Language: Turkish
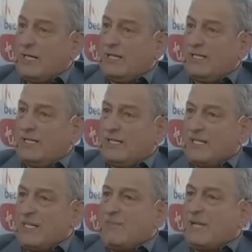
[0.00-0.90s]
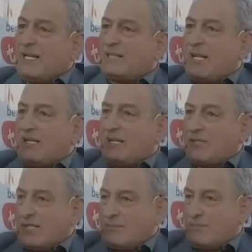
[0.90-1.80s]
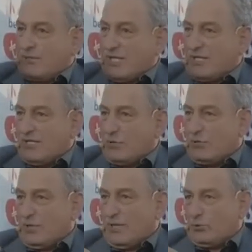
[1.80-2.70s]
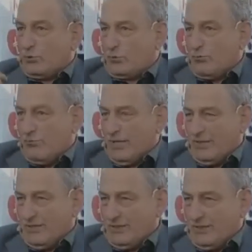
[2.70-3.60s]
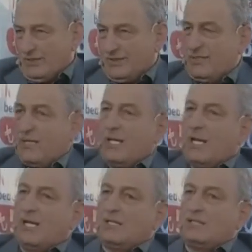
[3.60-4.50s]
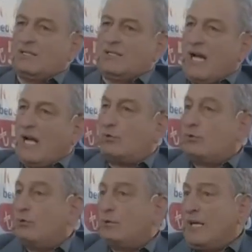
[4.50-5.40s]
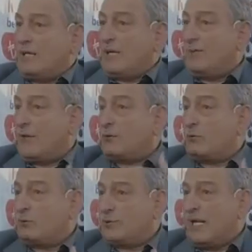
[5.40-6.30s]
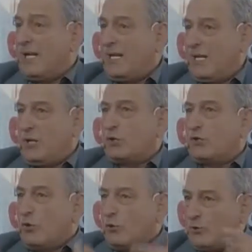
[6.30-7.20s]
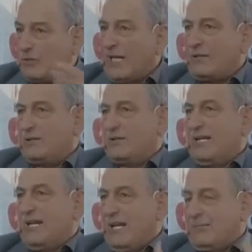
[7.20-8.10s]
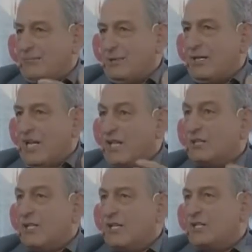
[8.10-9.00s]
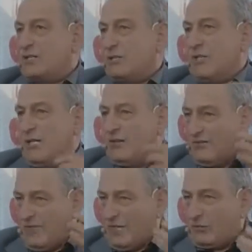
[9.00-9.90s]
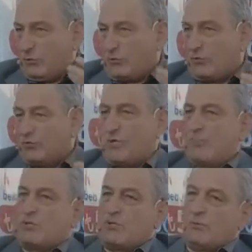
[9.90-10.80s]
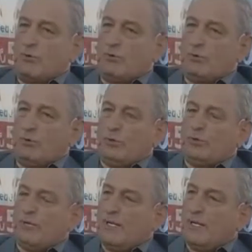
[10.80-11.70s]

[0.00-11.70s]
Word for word: de ibret alacak bir şekilde olan düşünmedir. Teakkul de, tefakkuh da gönülden gelen bir anlayış ve düşünce biçimi oluyor.